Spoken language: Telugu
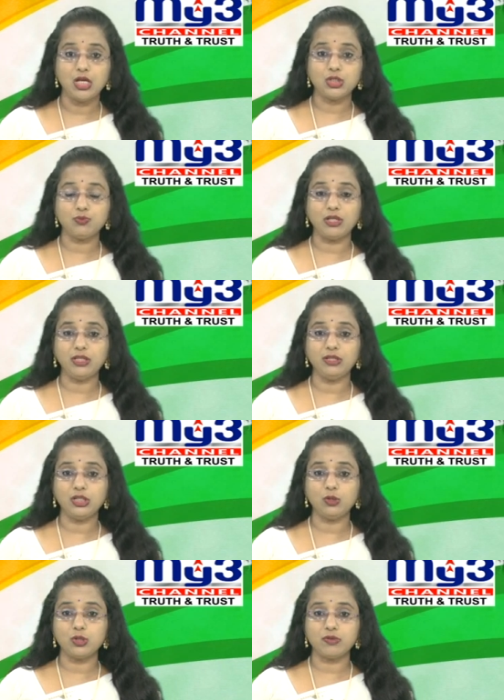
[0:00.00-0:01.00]
స్వాతంత్ర
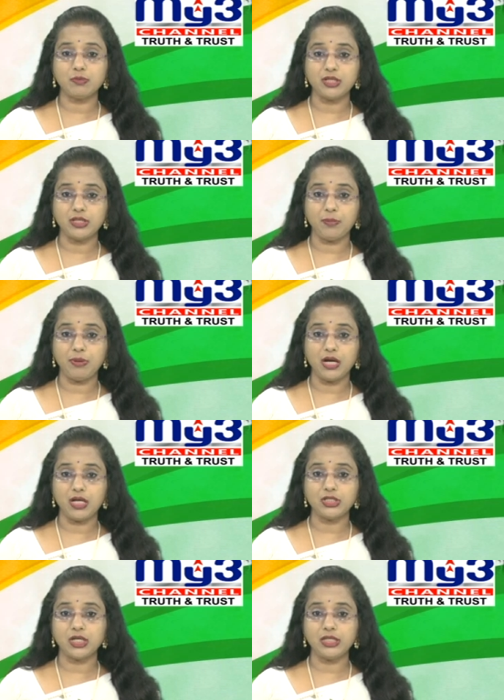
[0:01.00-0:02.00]
దినోత్సవం సందర్భంగా
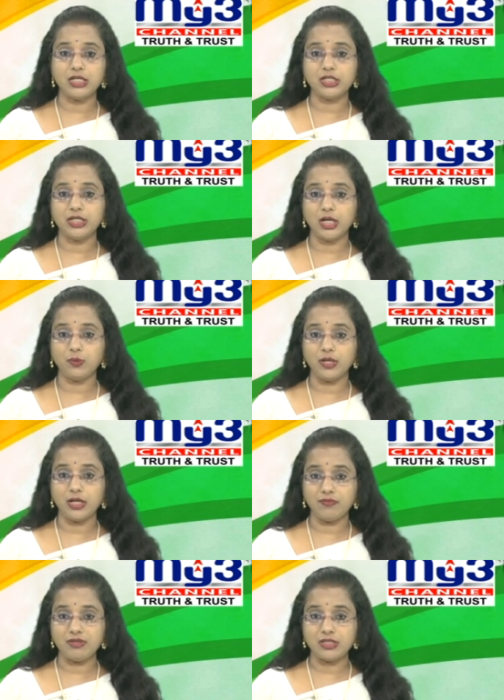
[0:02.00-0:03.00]
జాతీయ జెండాను
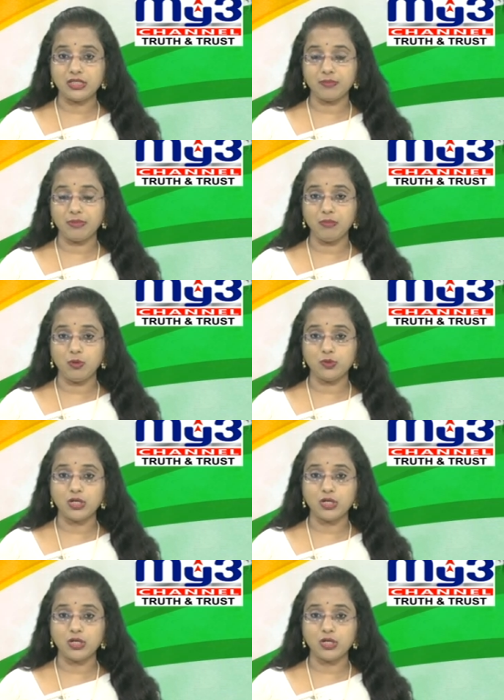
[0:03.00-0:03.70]
ఎగరవేసే సమయంలో